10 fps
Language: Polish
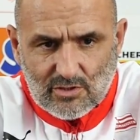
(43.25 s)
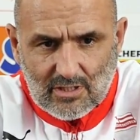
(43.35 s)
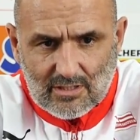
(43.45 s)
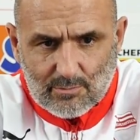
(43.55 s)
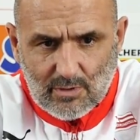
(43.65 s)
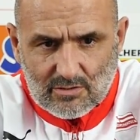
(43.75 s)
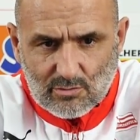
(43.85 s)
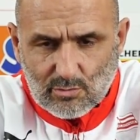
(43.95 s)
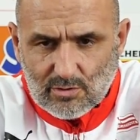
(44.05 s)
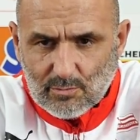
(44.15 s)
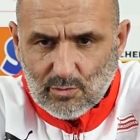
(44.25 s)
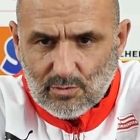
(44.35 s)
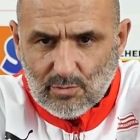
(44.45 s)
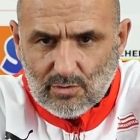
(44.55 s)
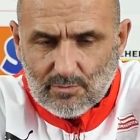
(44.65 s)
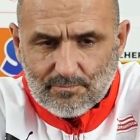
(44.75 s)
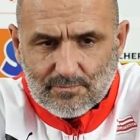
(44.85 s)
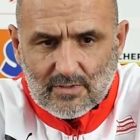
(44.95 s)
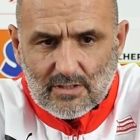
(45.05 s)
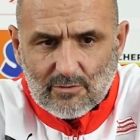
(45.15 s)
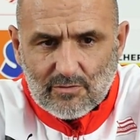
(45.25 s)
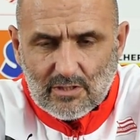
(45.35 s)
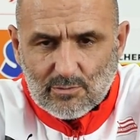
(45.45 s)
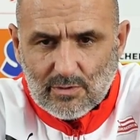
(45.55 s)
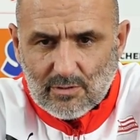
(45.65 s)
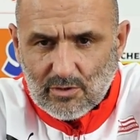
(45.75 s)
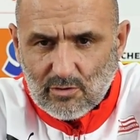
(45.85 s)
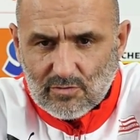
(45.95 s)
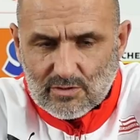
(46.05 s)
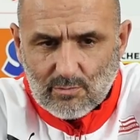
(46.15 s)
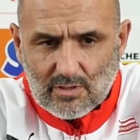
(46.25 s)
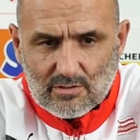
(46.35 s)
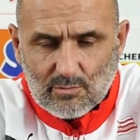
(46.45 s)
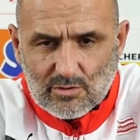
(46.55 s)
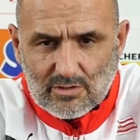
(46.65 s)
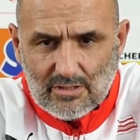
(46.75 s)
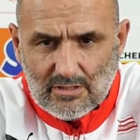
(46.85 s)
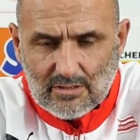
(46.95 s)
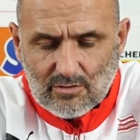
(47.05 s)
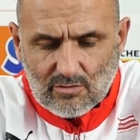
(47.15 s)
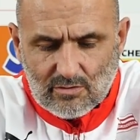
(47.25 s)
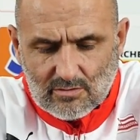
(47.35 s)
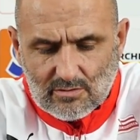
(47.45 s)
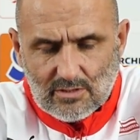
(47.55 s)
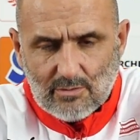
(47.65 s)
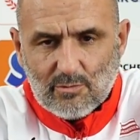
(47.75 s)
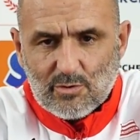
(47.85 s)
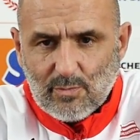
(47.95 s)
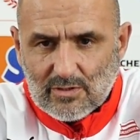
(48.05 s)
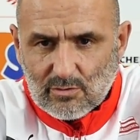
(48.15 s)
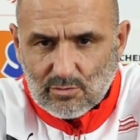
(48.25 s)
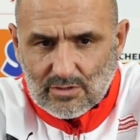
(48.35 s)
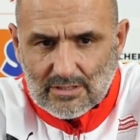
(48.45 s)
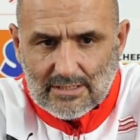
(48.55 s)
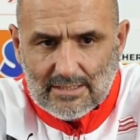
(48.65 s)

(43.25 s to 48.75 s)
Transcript: Czeka nas bardzo trudny bój, bo jak widać Beniaminkowie są bardzo mocni i to nie ma przypadku, że,